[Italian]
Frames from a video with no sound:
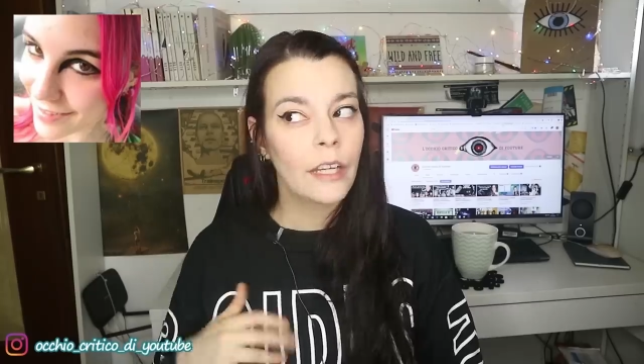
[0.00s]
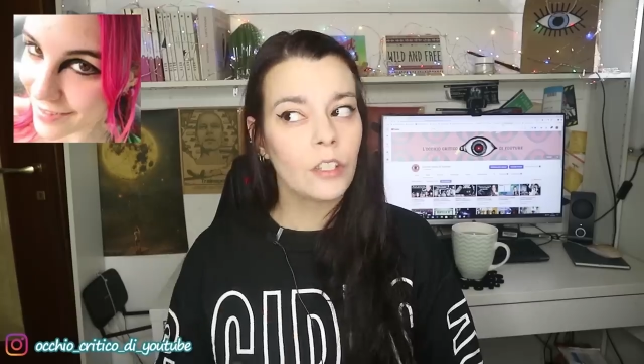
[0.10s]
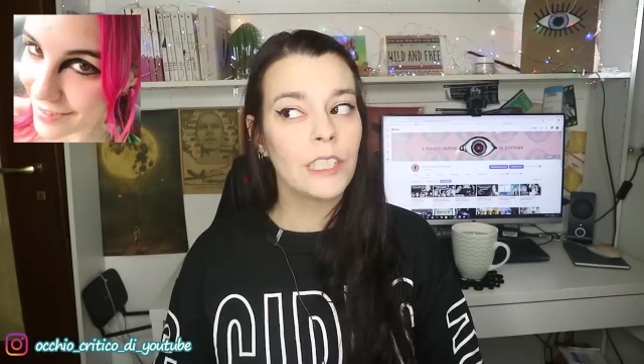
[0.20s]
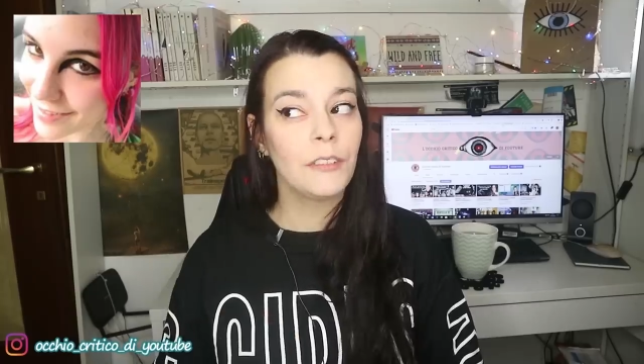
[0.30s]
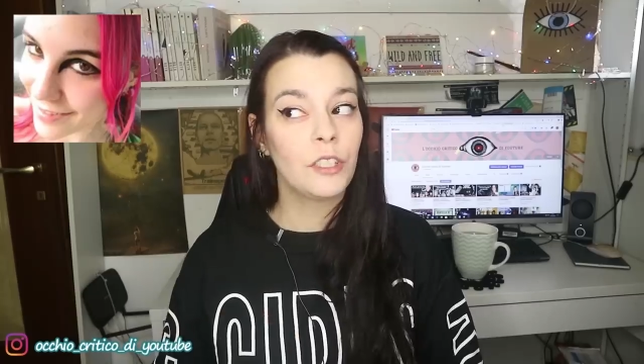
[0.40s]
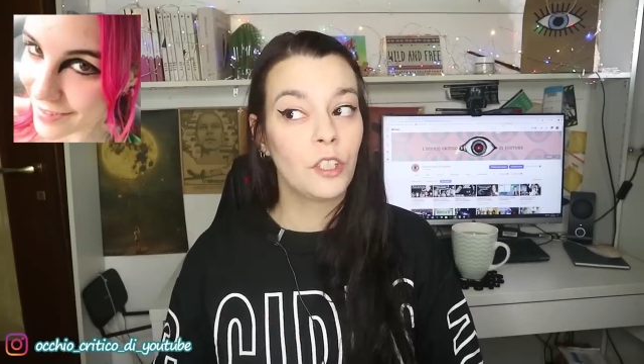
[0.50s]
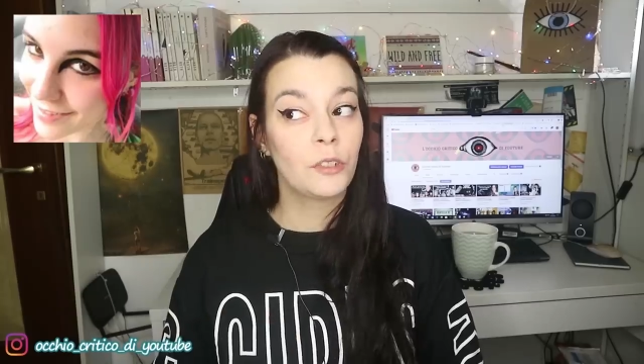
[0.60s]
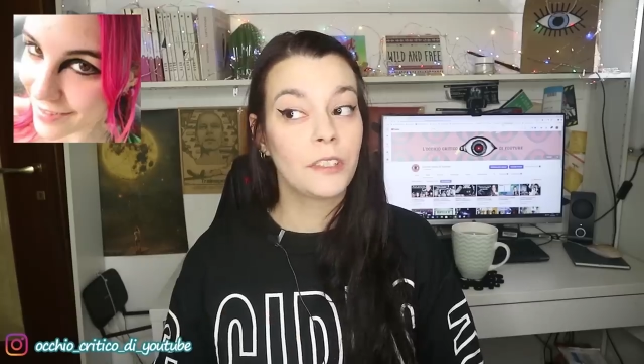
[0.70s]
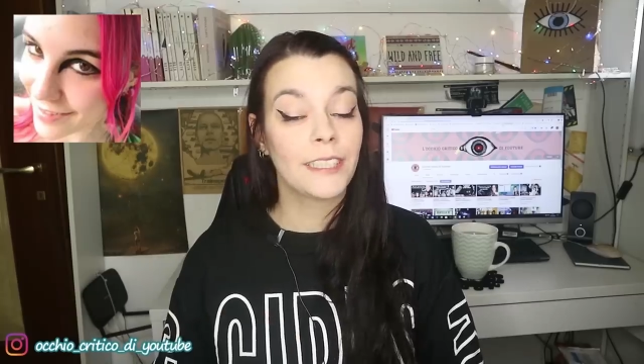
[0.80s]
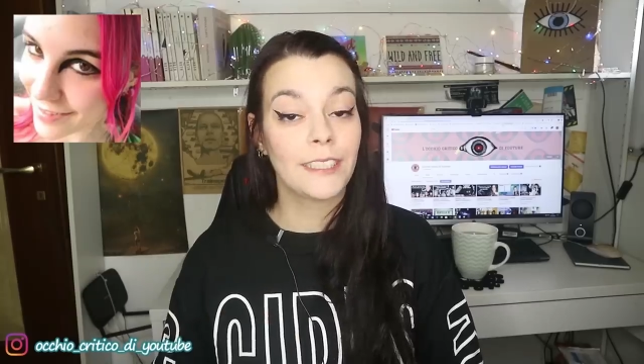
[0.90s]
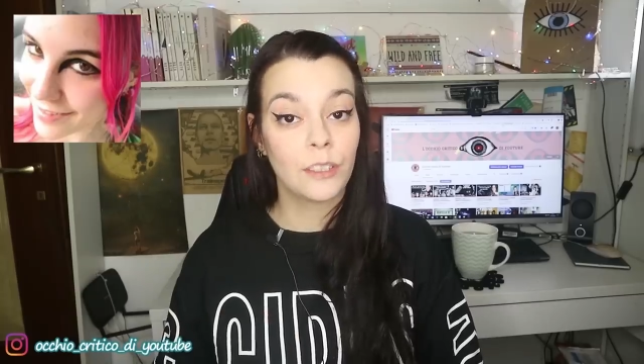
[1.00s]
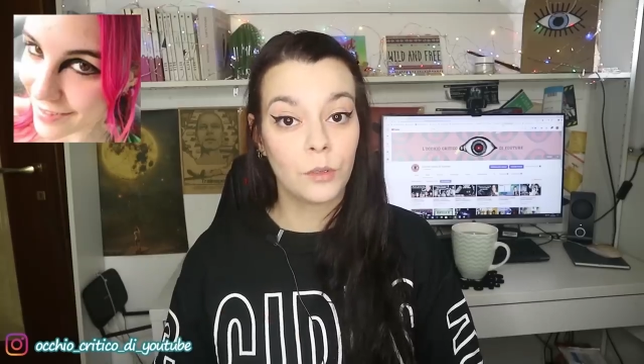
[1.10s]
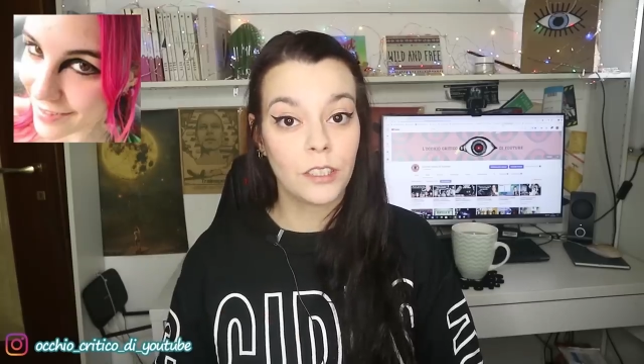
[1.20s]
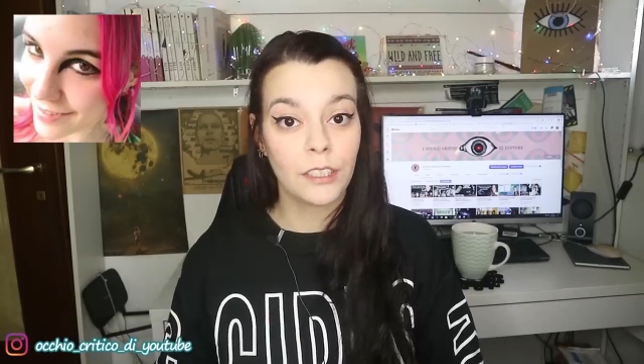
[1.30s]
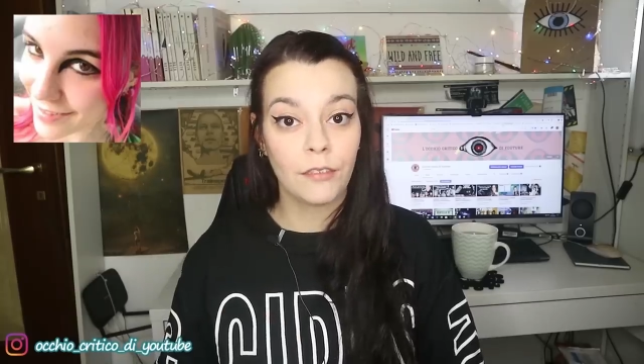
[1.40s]
che condividono i suoi stessi
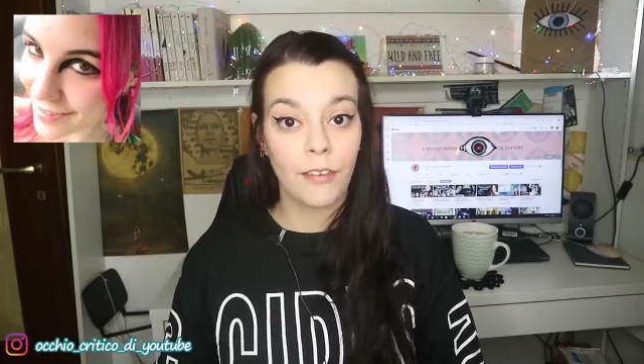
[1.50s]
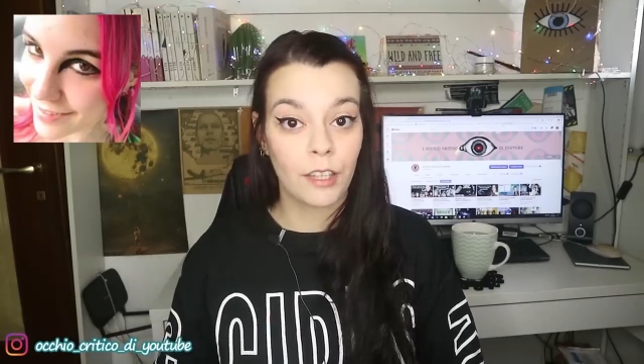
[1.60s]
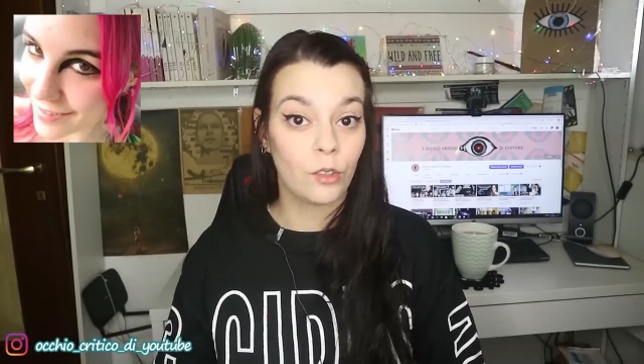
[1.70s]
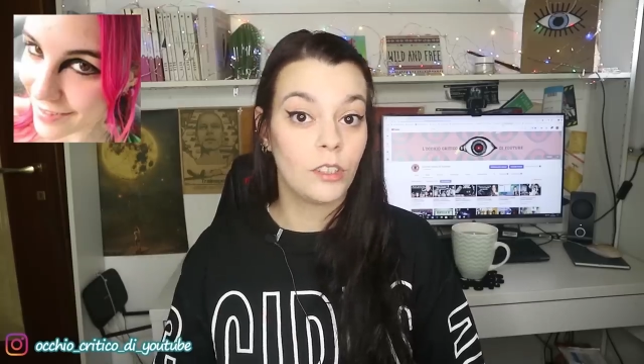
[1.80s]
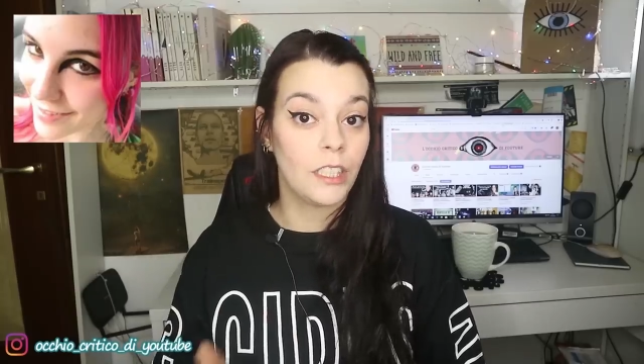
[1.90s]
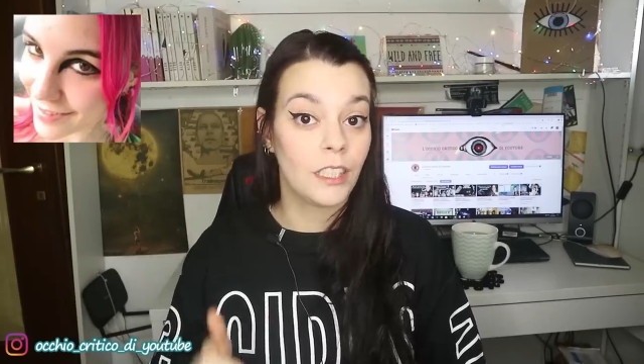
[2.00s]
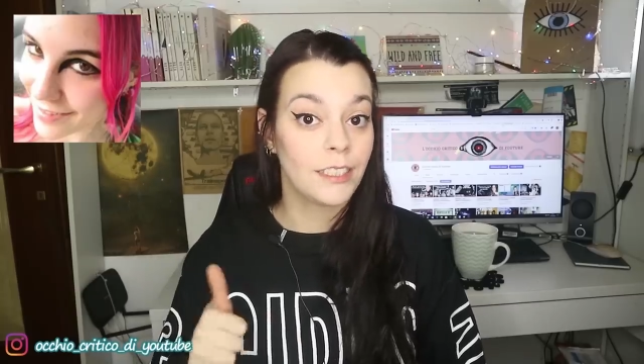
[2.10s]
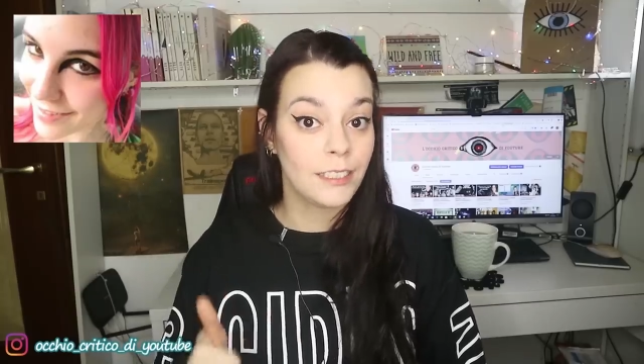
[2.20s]
gusti in fatto di